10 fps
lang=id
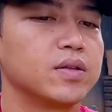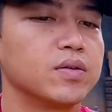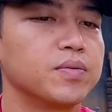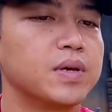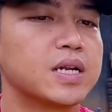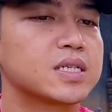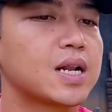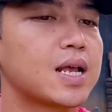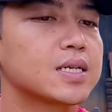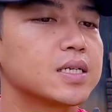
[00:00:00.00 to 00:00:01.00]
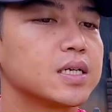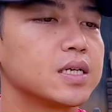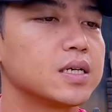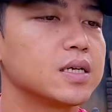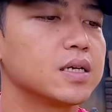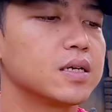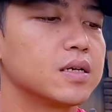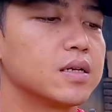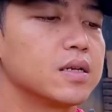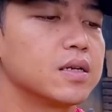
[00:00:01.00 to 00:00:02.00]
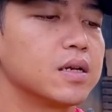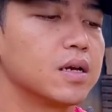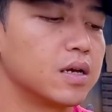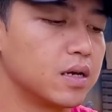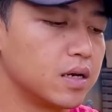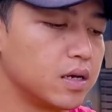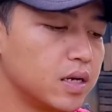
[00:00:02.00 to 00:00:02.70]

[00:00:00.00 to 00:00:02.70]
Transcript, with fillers: tuh biar serasi nah